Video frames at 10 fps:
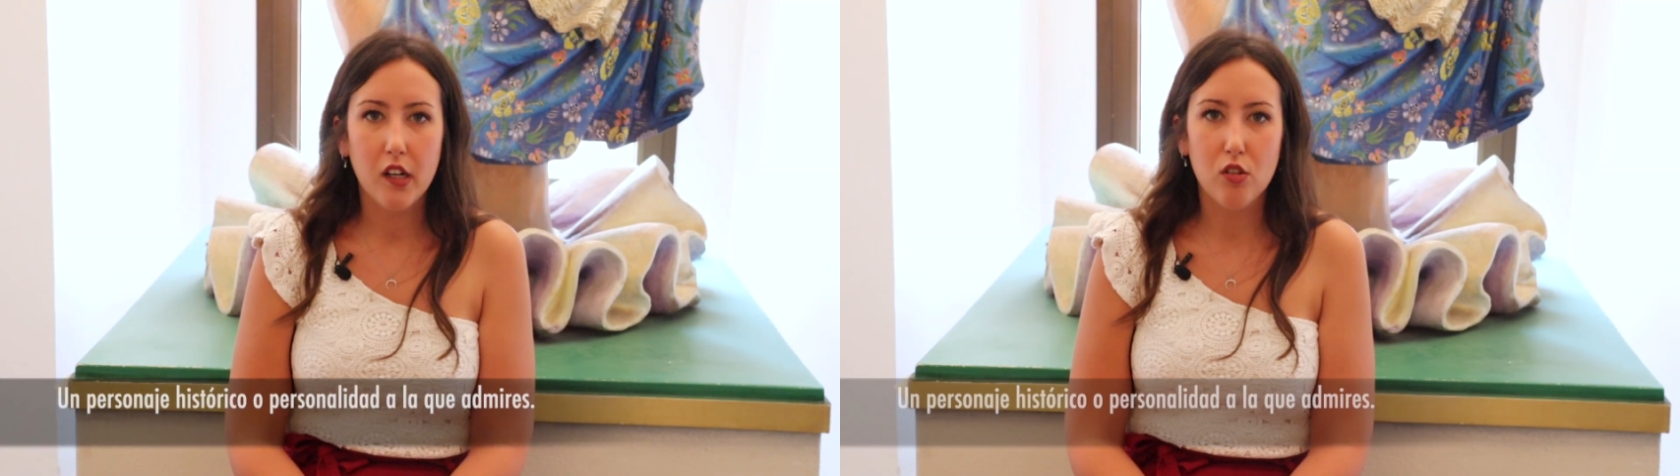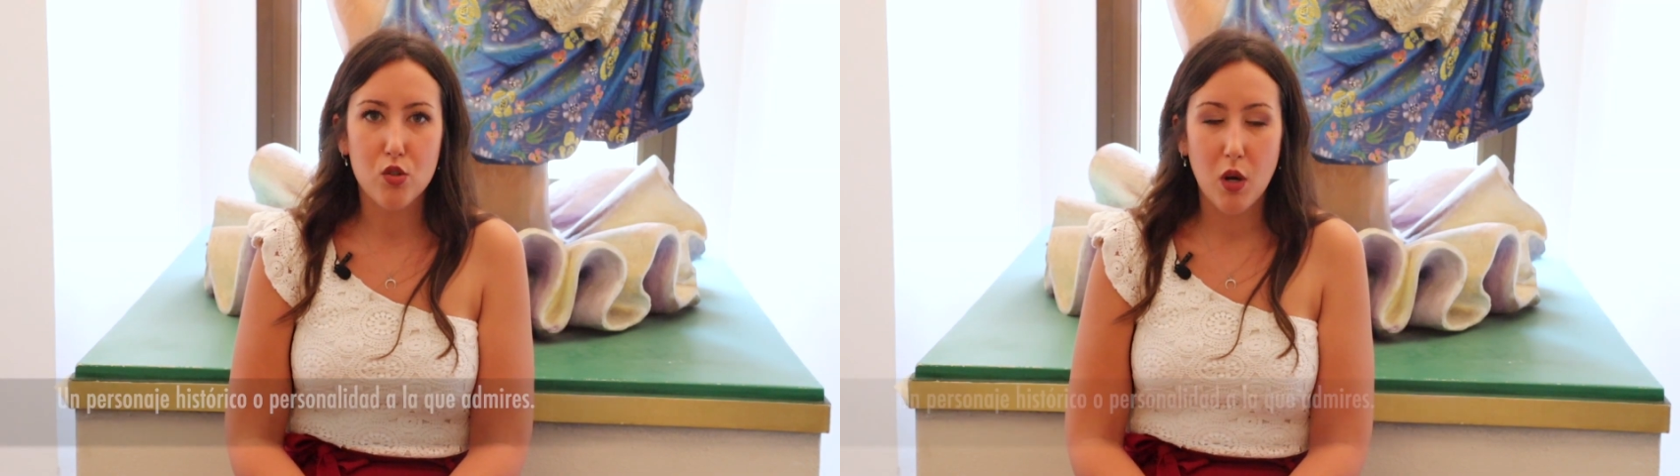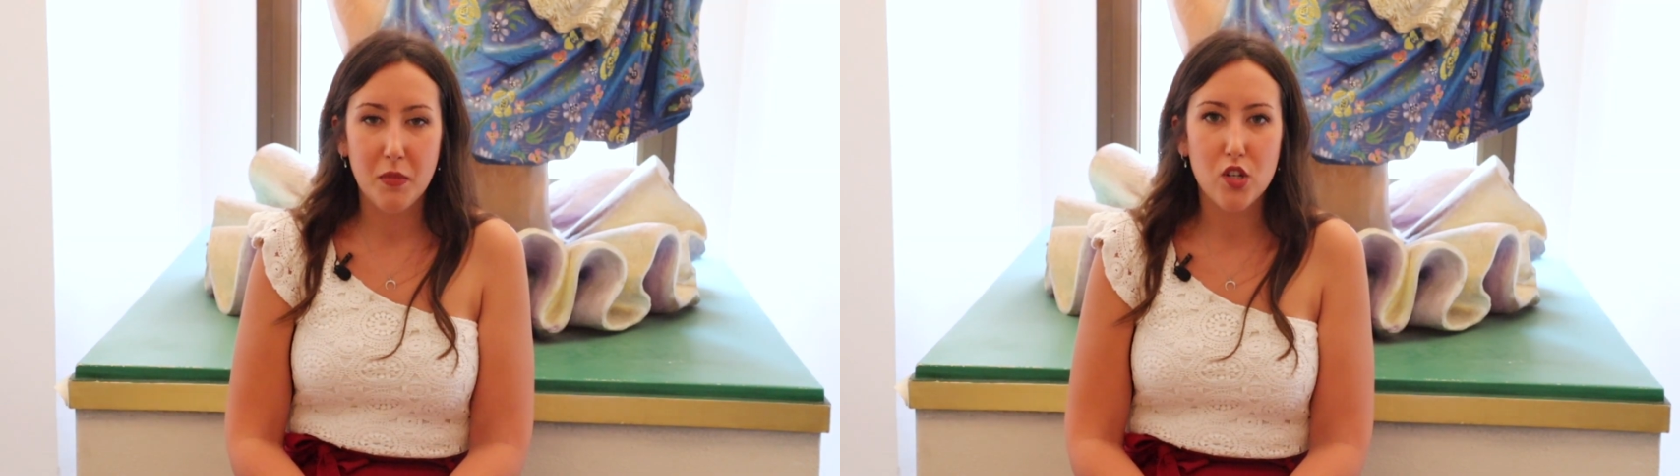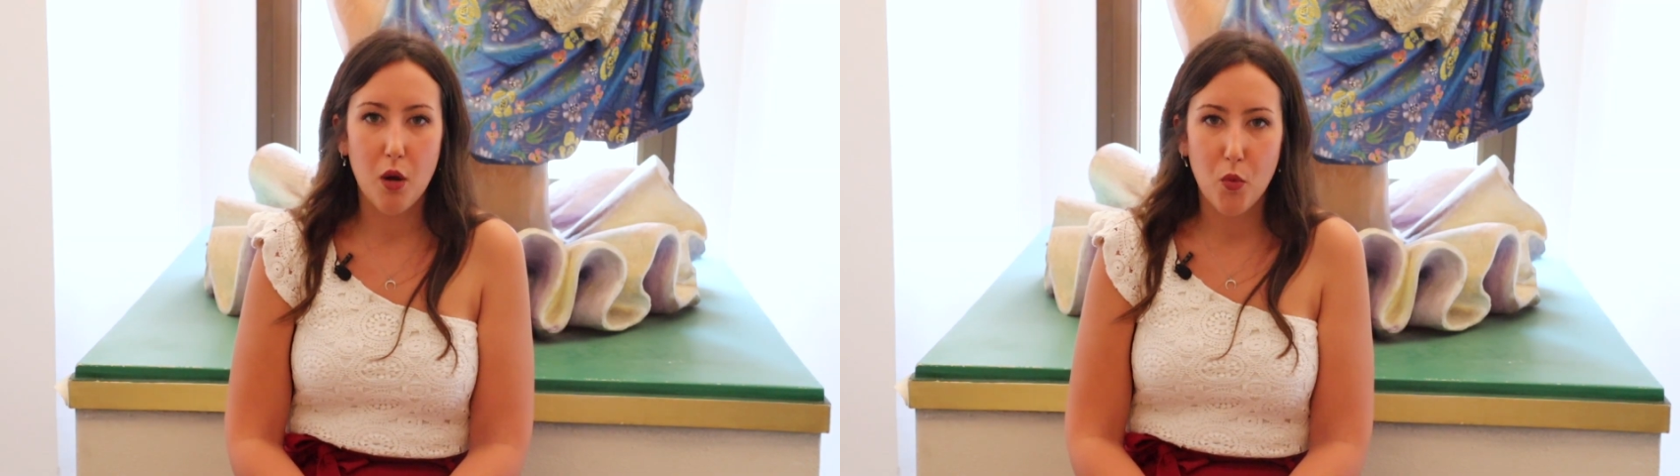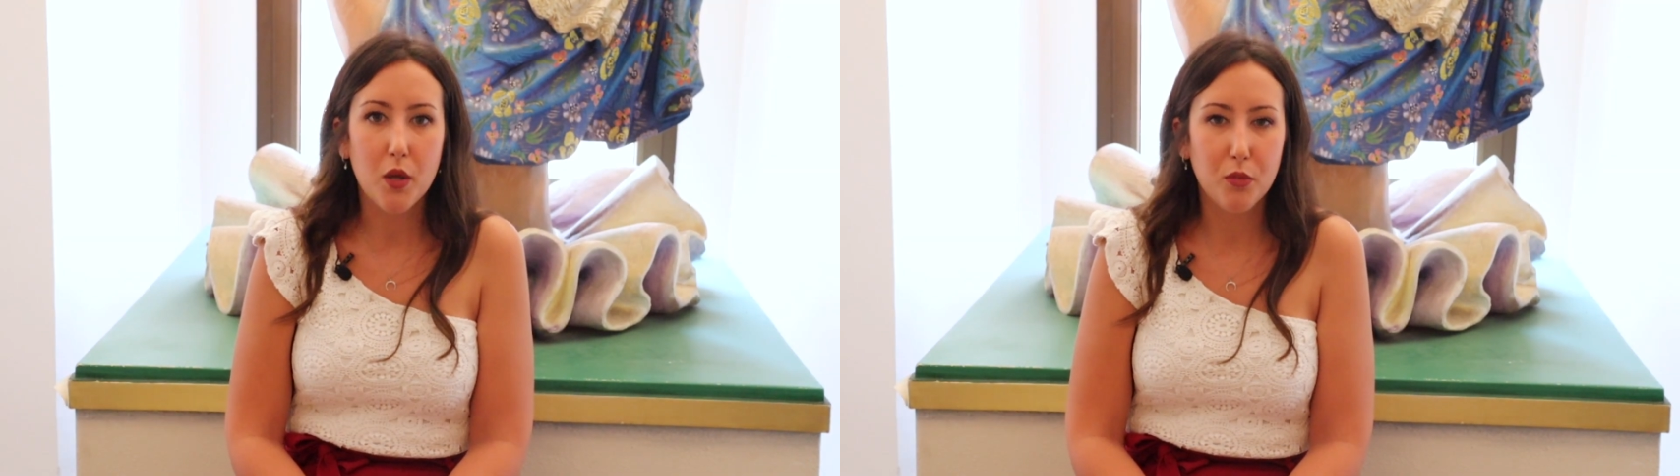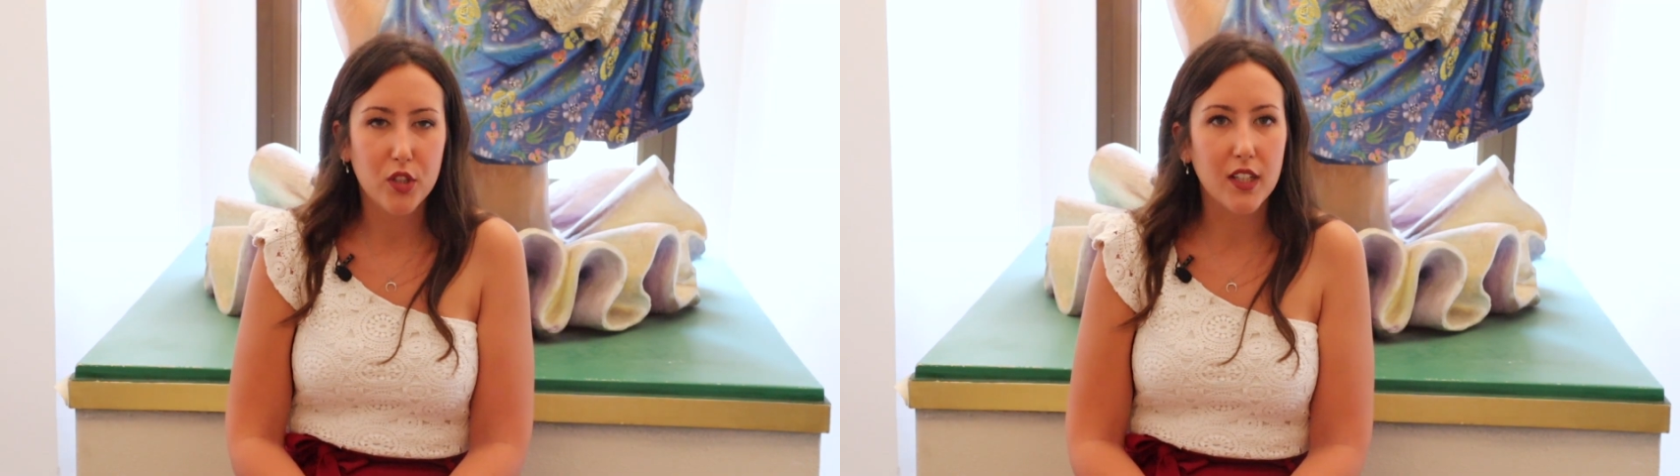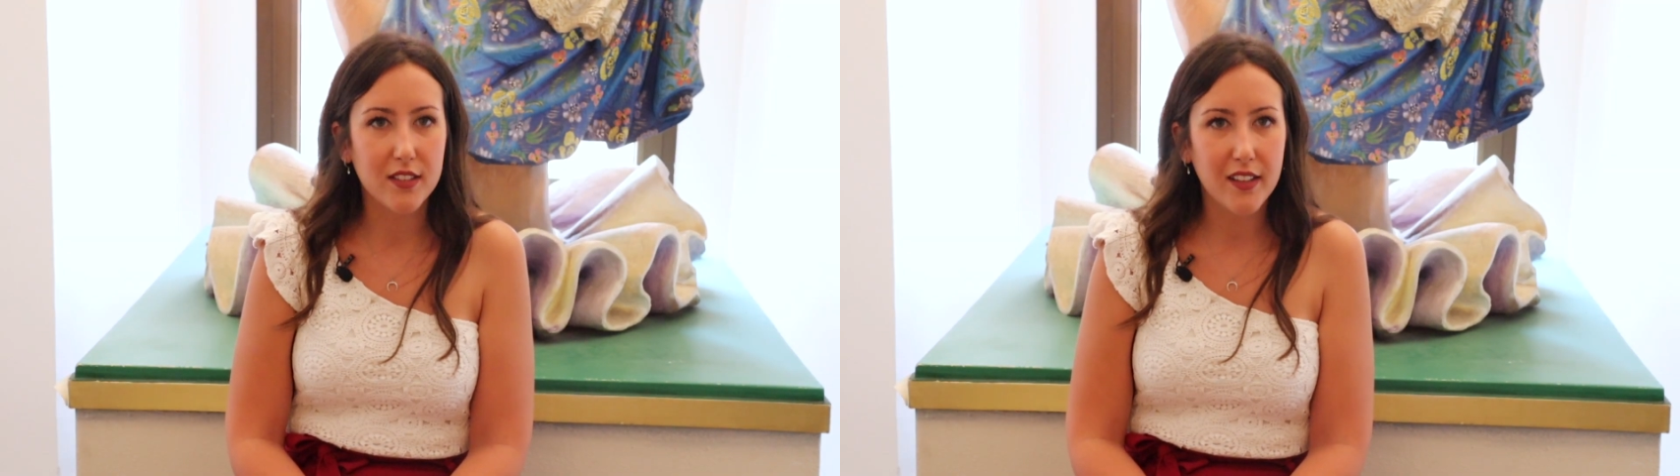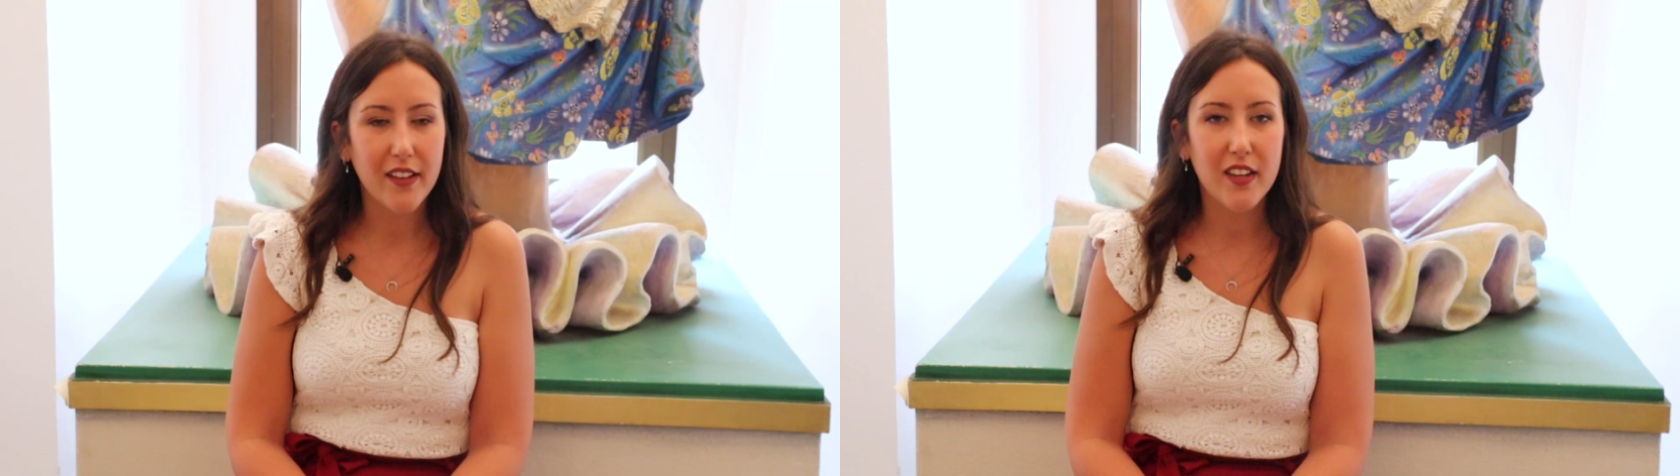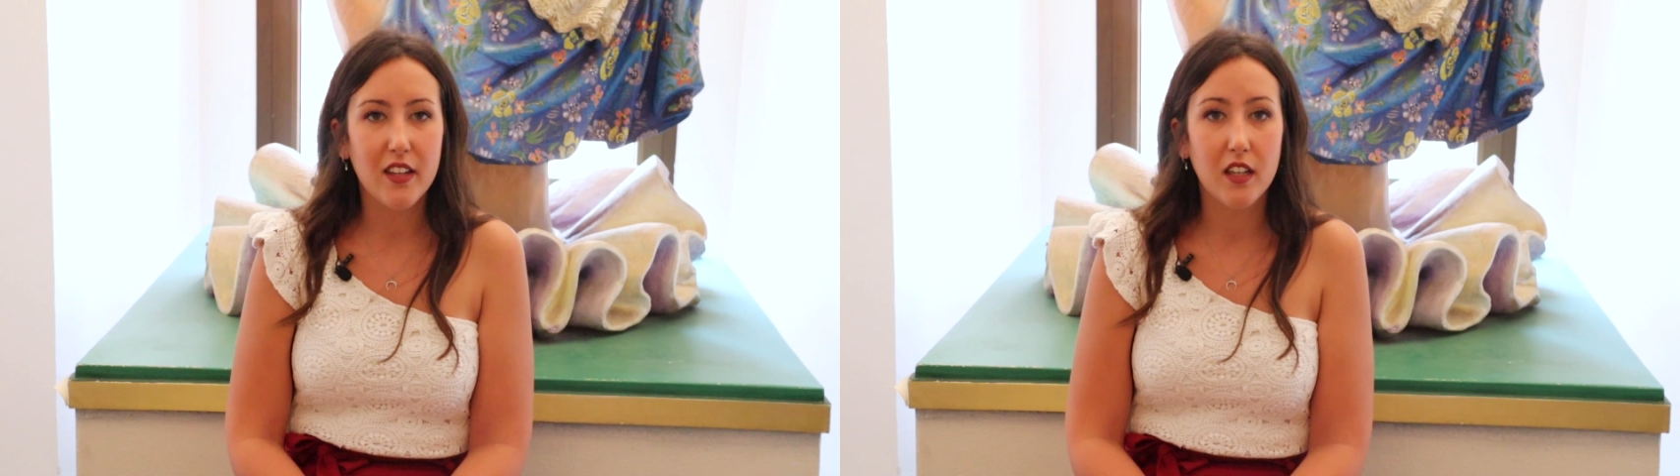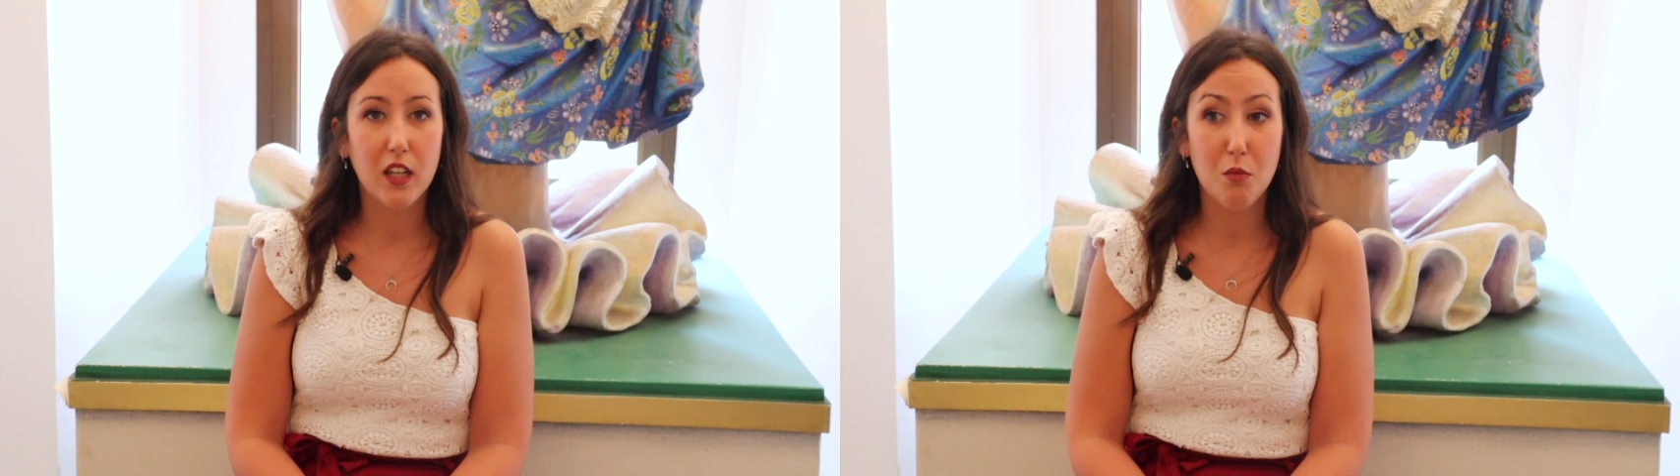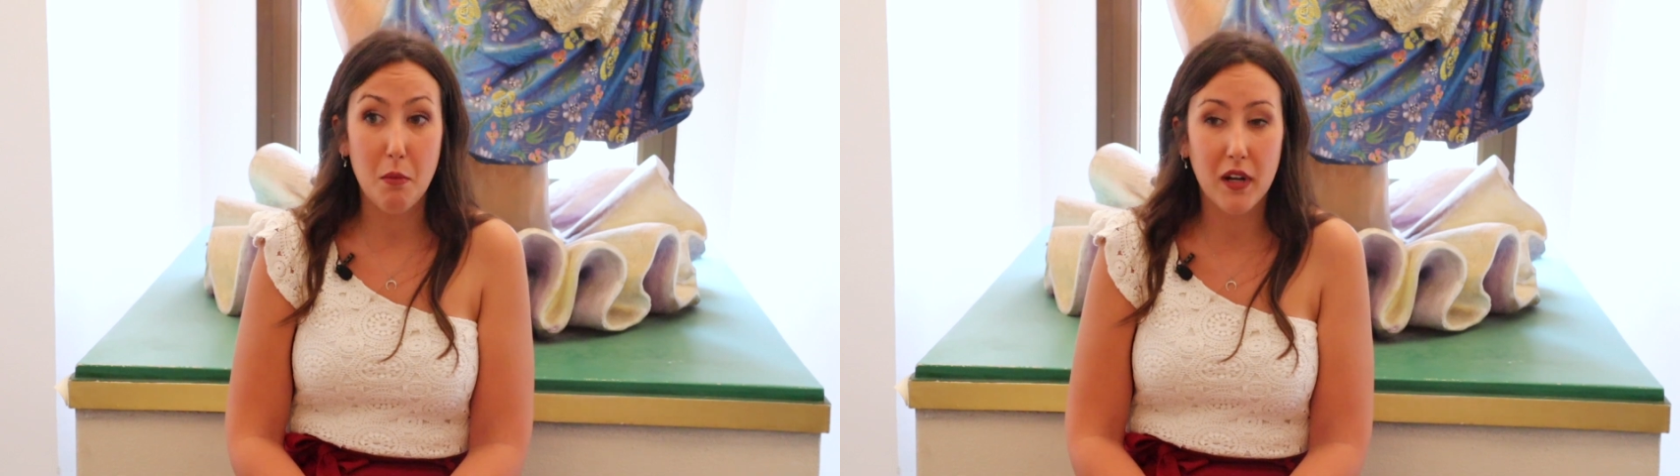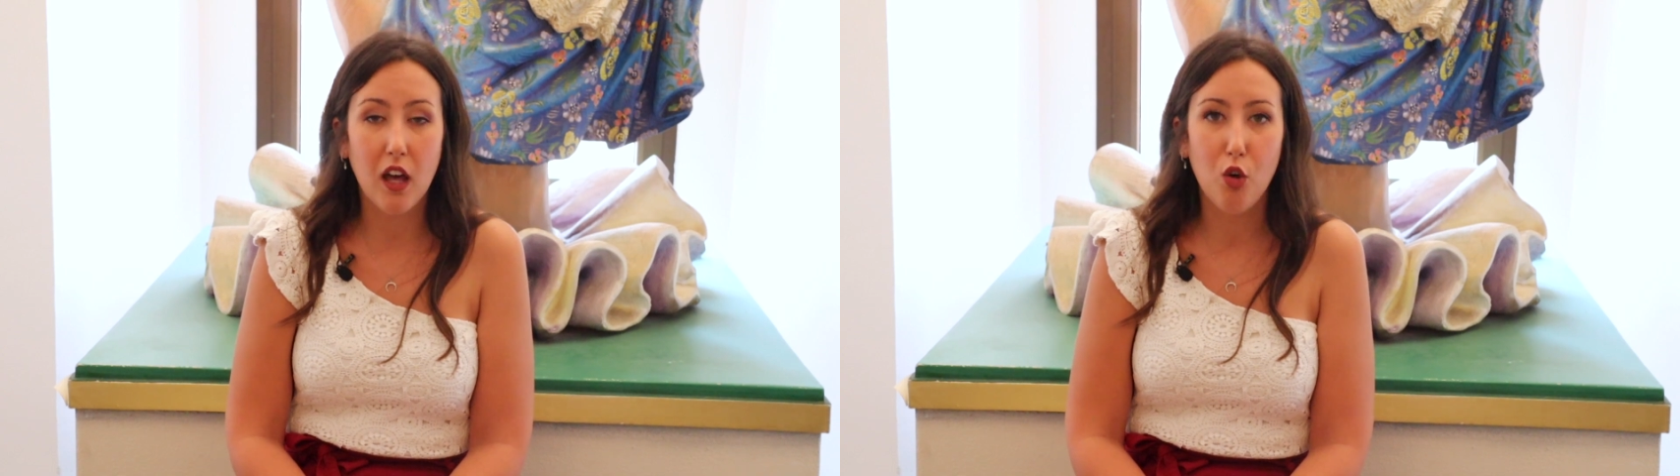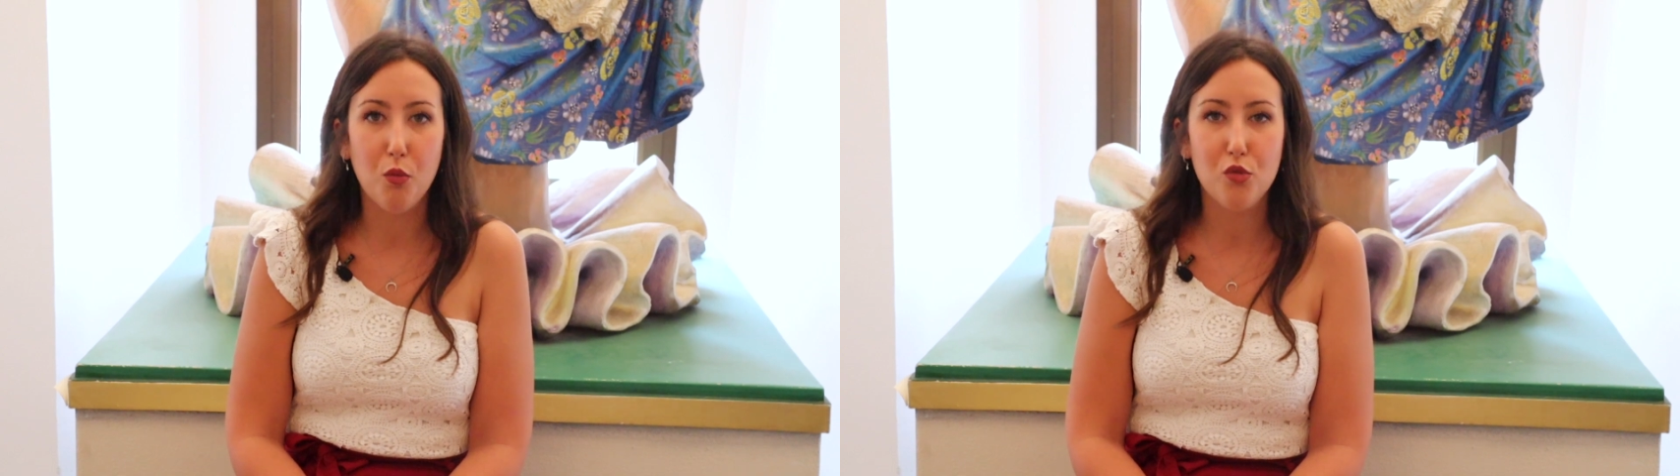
creo que es una persona muy importante y que me ha marcado